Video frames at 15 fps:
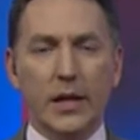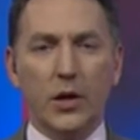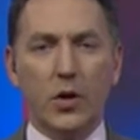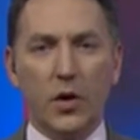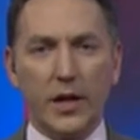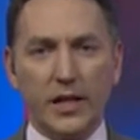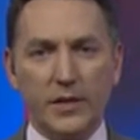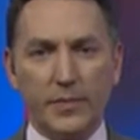
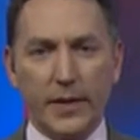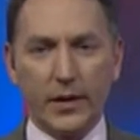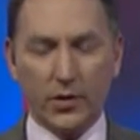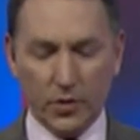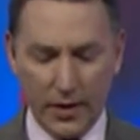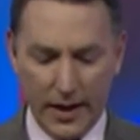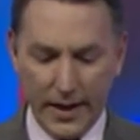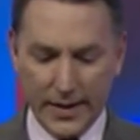con
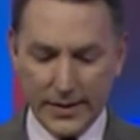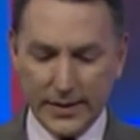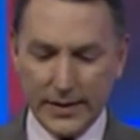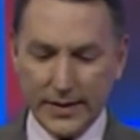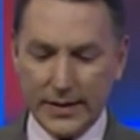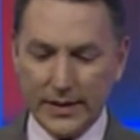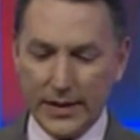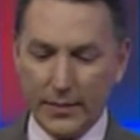respecto a este
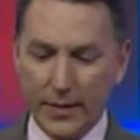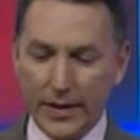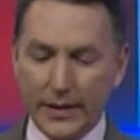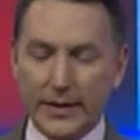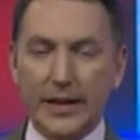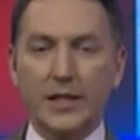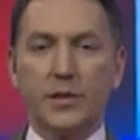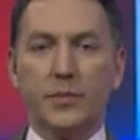sistema de
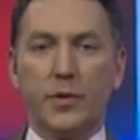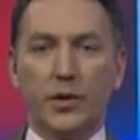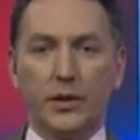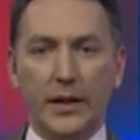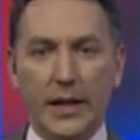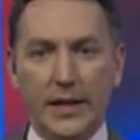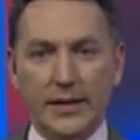transporte,